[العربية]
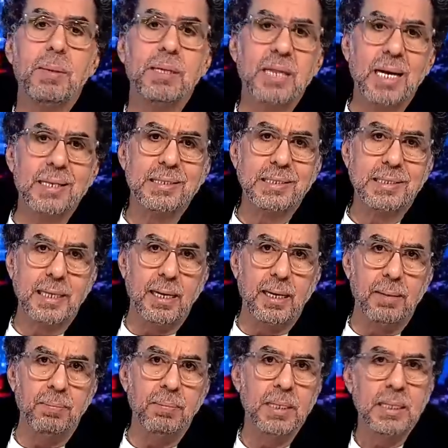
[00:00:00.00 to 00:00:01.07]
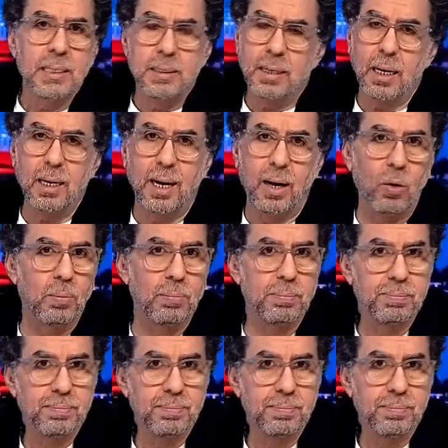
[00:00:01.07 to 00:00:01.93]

من تحت السلم يطلعهم